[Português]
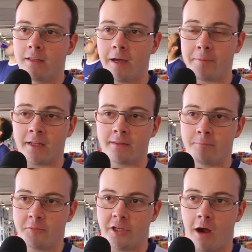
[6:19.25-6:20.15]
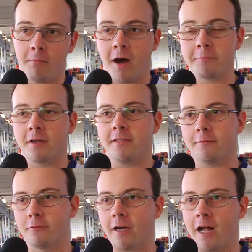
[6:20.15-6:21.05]
Dá para tirar o máximo do
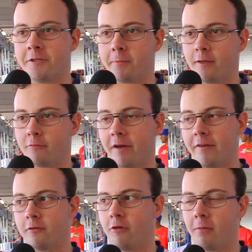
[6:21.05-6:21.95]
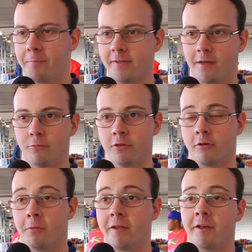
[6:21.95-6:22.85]
acerto do kart, porque tu vai vendo como a pista muda,
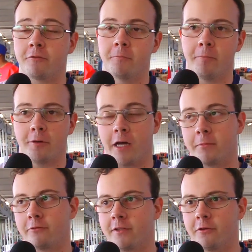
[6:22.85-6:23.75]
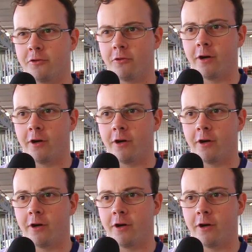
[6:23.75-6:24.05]
como ele vai se comportar numa situação de